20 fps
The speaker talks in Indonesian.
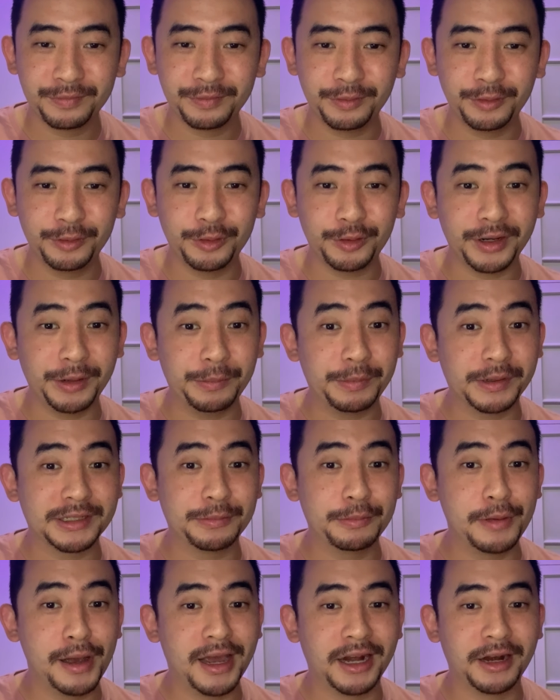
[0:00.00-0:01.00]
untuk
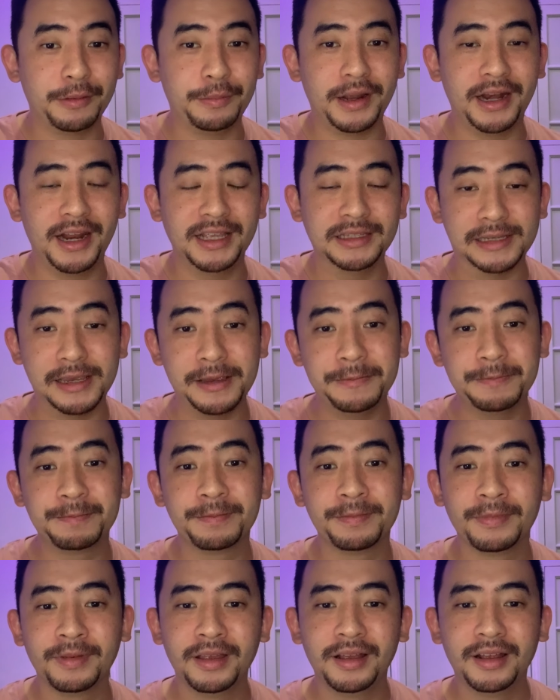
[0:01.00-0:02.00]
dipersembahkan kepadanya
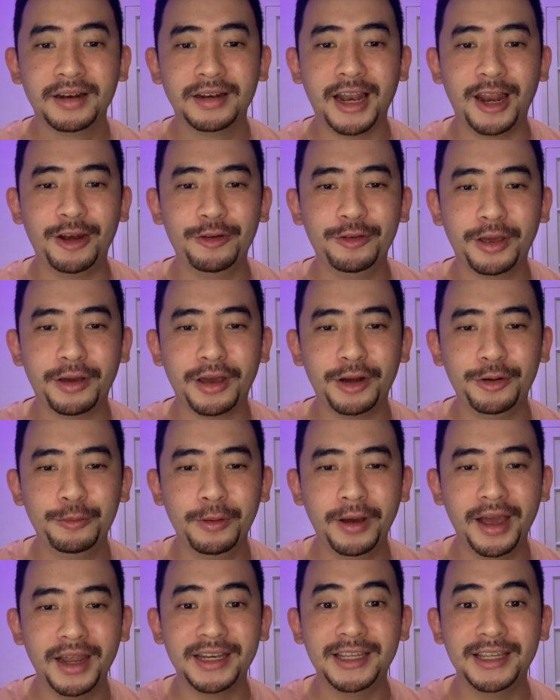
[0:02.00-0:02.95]
Lalu yang kedua,